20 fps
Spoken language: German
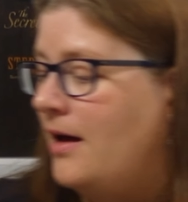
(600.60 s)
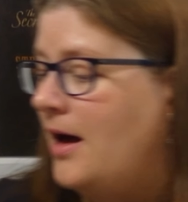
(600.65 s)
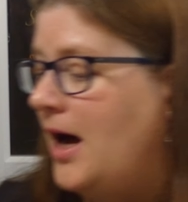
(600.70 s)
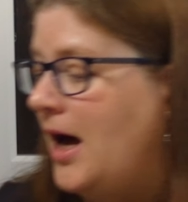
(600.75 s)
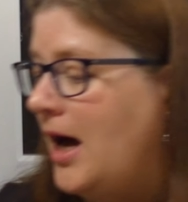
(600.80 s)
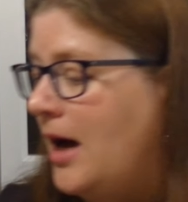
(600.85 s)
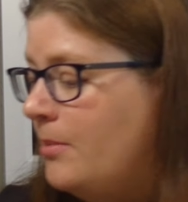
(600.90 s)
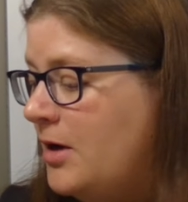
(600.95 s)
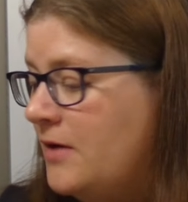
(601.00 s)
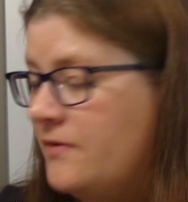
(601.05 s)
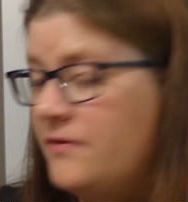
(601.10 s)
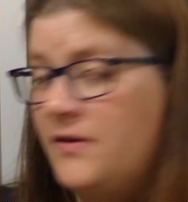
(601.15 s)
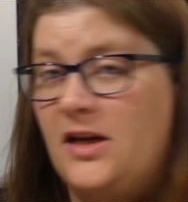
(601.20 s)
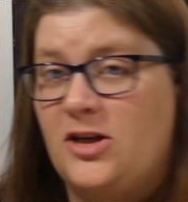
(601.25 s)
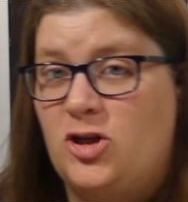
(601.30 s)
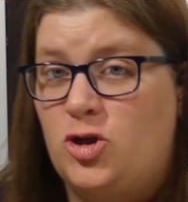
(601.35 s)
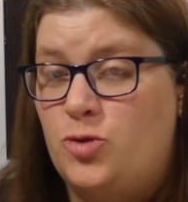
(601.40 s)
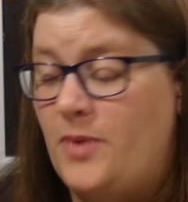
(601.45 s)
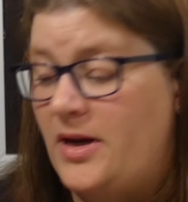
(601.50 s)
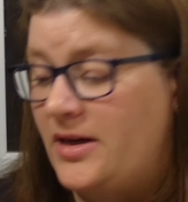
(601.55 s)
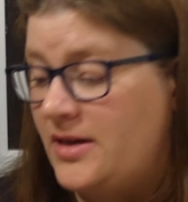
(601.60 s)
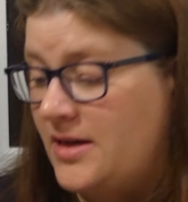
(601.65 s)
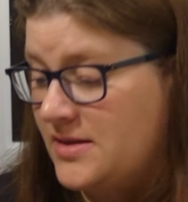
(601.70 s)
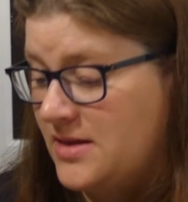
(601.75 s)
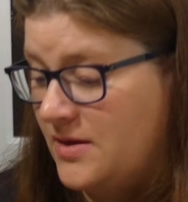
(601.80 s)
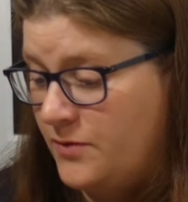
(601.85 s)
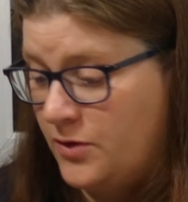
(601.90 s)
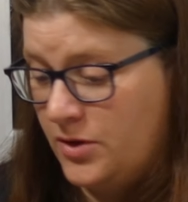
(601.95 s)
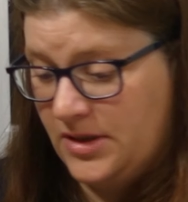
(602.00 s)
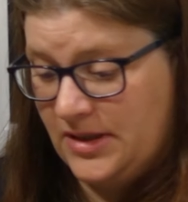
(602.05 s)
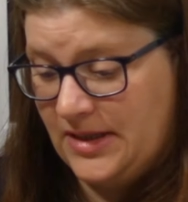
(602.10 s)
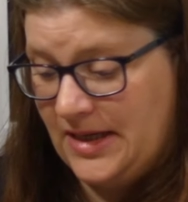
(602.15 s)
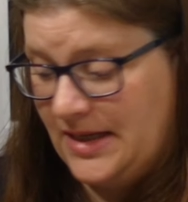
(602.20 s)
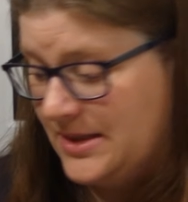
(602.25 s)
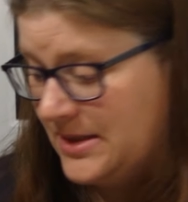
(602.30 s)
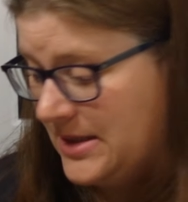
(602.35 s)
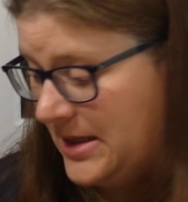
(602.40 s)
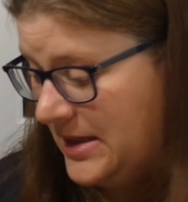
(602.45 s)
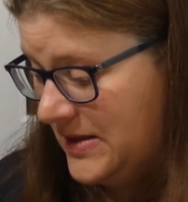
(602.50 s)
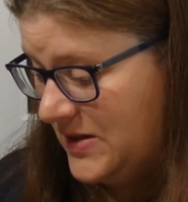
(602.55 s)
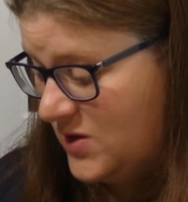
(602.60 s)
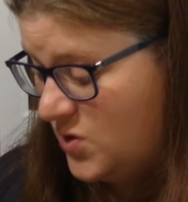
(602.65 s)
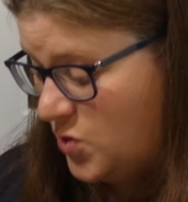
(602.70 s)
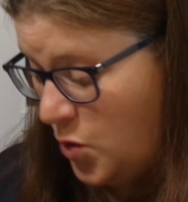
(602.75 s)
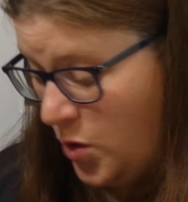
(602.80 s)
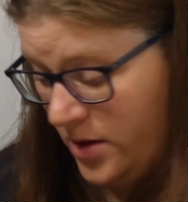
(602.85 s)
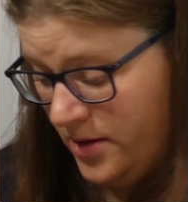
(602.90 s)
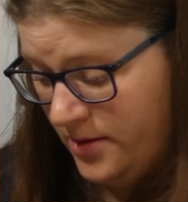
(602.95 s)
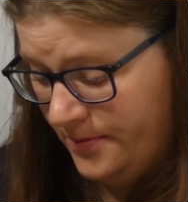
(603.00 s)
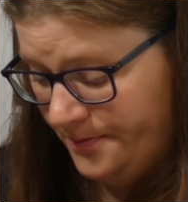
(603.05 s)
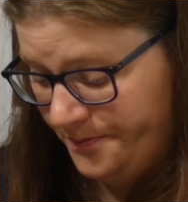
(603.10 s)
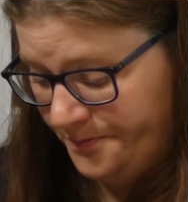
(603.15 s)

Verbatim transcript: Aber vielleicht schmeckt das ja wirklich ganz, ganz toll.